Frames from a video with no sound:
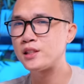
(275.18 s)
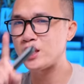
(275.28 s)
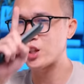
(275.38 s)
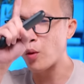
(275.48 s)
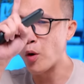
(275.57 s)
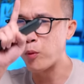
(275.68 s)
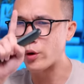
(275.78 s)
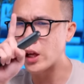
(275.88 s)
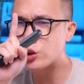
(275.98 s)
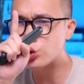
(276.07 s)
chỉ có một mục
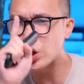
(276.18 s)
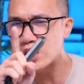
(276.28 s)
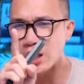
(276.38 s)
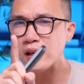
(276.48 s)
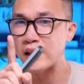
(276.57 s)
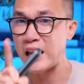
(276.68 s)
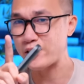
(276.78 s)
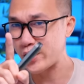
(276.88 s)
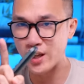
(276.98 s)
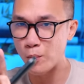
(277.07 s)
đích duy nhất là tại
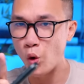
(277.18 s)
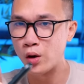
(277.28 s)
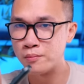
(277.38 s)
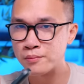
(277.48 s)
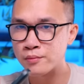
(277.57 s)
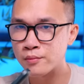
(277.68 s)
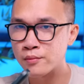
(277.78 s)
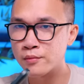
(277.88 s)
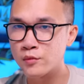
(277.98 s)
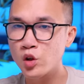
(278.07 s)
sao anh em mua.
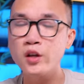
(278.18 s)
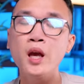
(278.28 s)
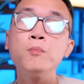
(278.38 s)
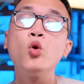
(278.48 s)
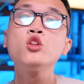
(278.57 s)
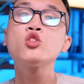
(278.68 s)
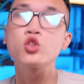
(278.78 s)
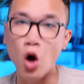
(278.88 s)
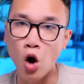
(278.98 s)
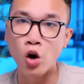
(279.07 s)
Đó anh em muốn
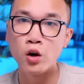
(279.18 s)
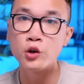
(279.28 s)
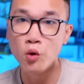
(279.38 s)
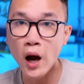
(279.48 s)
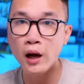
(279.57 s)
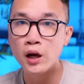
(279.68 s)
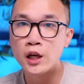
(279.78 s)
to đúng không ạ?